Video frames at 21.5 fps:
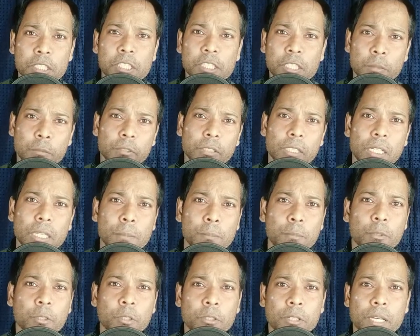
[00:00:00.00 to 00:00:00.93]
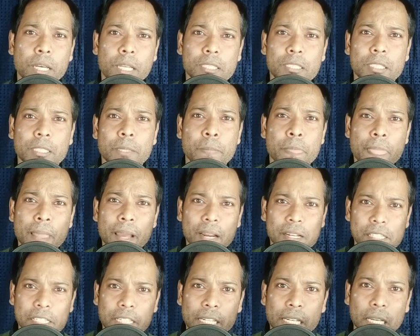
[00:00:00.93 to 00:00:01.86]
জিনিসের মধ্যে লিপ্ত হয়ে আছি
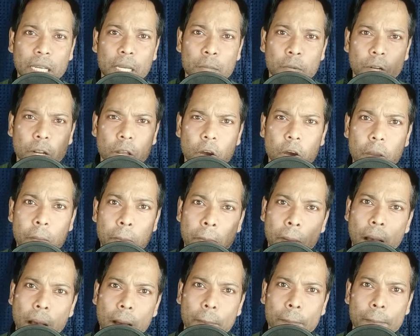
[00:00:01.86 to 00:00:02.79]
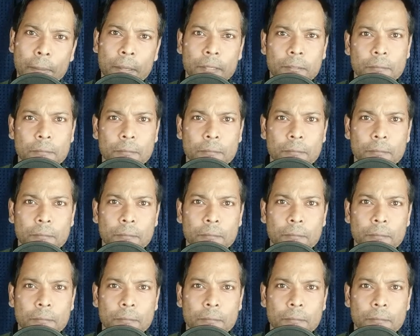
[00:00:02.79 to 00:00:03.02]
আর সেটাকে বলা হয় পাপ